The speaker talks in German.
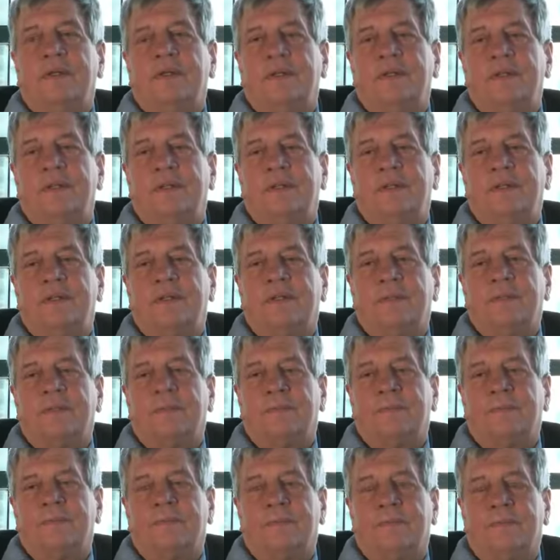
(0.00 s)
die
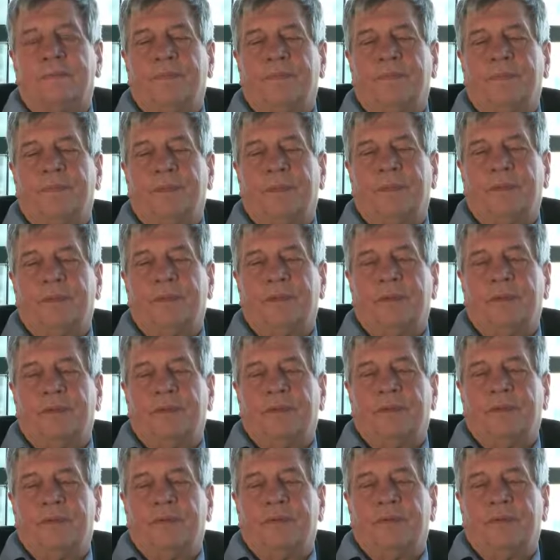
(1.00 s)
ähm,
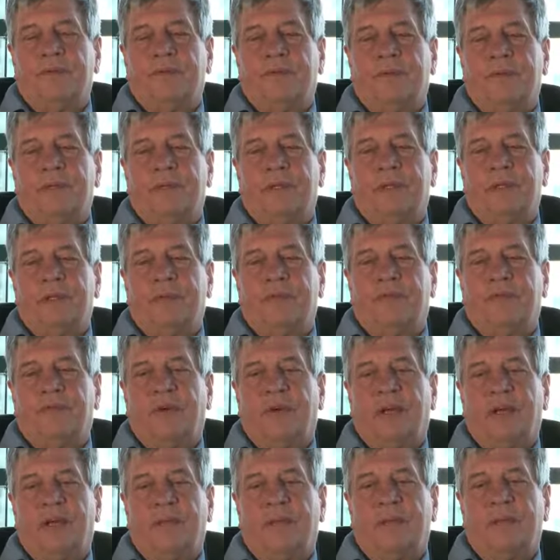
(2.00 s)
für den
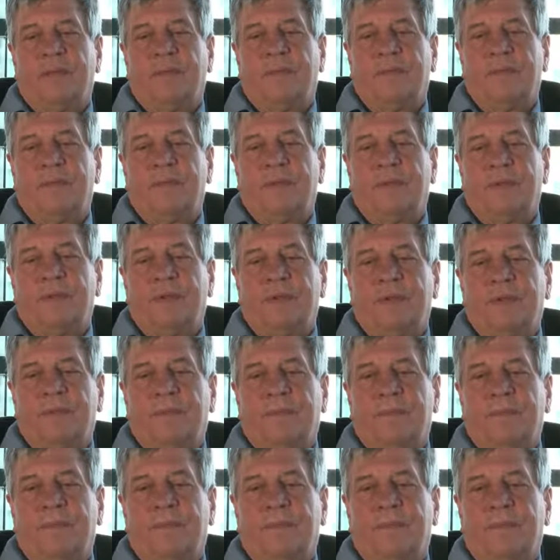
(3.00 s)
Fall,
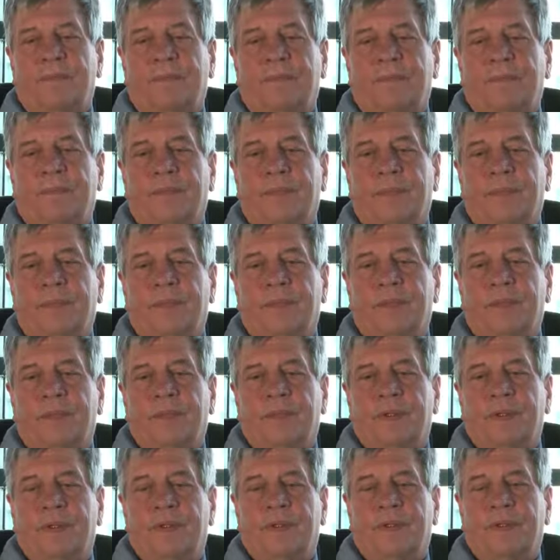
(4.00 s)
ähm,
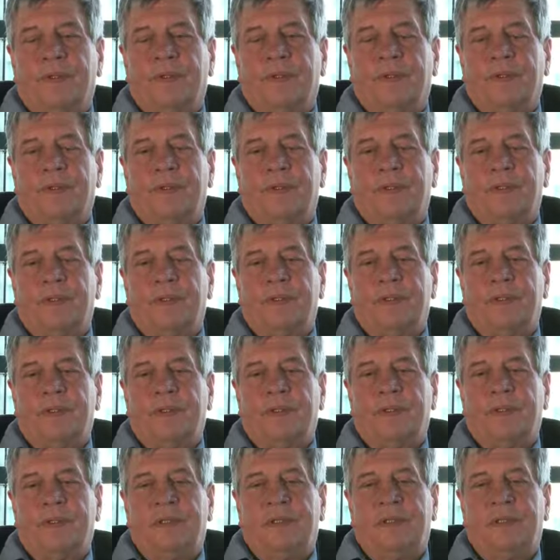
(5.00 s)
dass
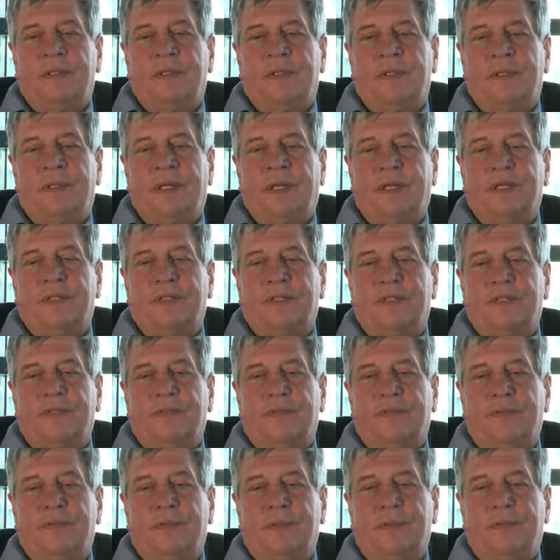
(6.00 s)
sie ihren Einsatz
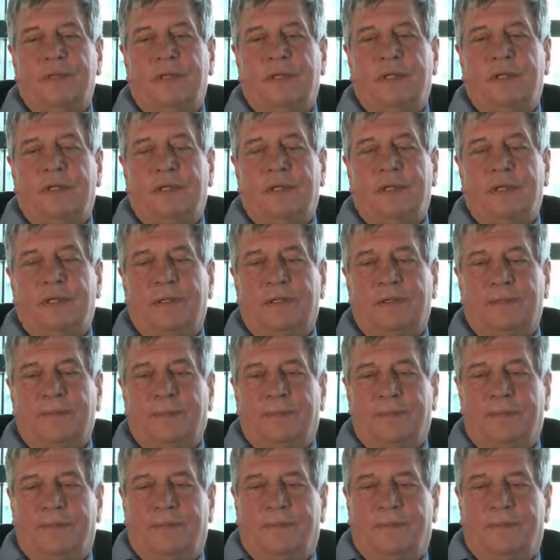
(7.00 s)
für nötig hielt,